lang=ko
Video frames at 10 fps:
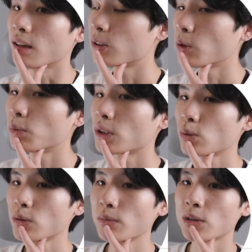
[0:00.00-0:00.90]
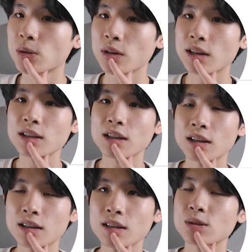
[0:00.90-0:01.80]
그것보다 조금 더
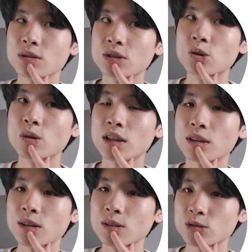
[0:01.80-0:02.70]
정확하니까 저는 이용 하는 걸